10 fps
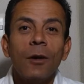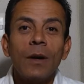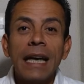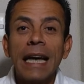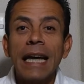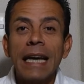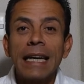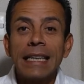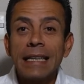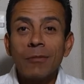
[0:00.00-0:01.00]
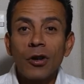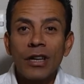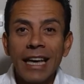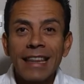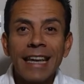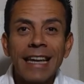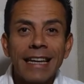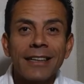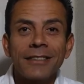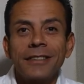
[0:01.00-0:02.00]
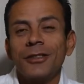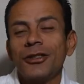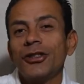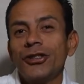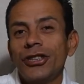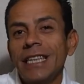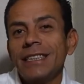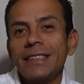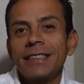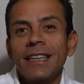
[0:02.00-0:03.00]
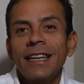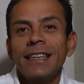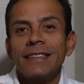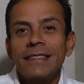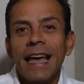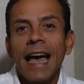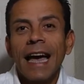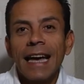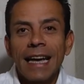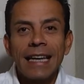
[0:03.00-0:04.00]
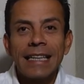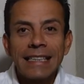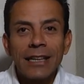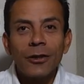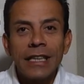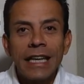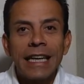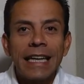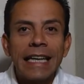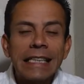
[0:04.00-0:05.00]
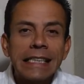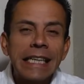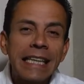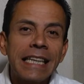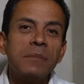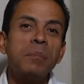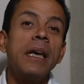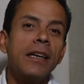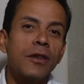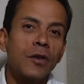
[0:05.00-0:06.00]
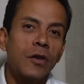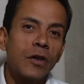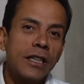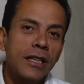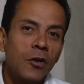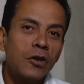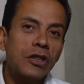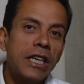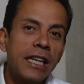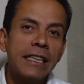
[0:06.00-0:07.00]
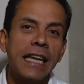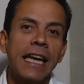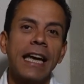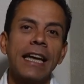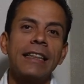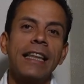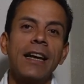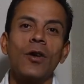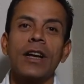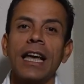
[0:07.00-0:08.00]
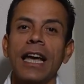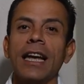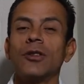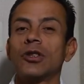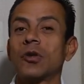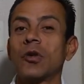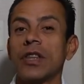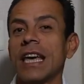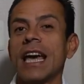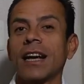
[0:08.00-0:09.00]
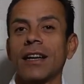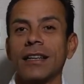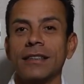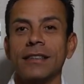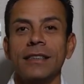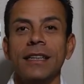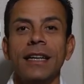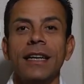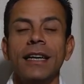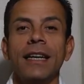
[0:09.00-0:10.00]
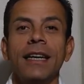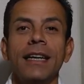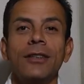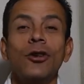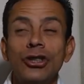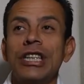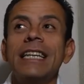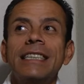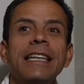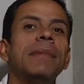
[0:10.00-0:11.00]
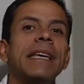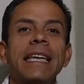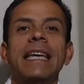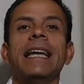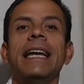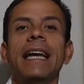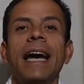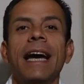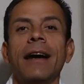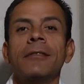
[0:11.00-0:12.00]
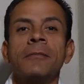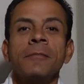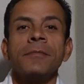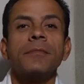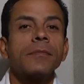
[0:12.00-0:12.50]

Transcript: aunque la etimología de consciousness sea el estado de estar despierto y consciente de lo que nos rodea, eh, conciencia, vigilia,